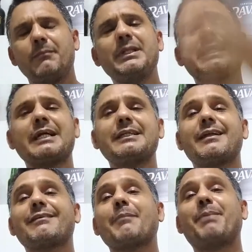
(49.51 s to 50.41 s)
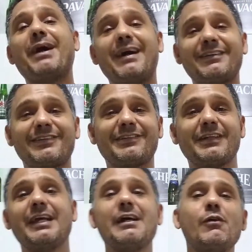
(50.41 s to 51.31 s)
Brincadeiras à parte,
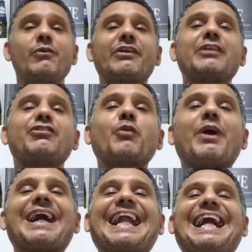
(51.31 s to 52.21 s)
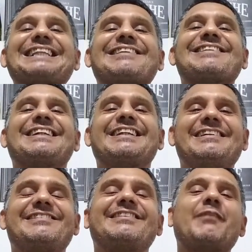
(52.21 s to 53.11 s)
os aristocratas
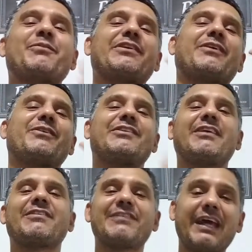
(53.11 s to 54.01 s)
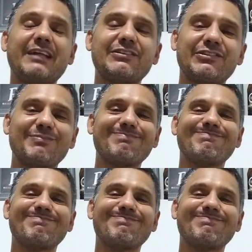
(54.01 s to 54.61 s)
ingleses lá do século XVII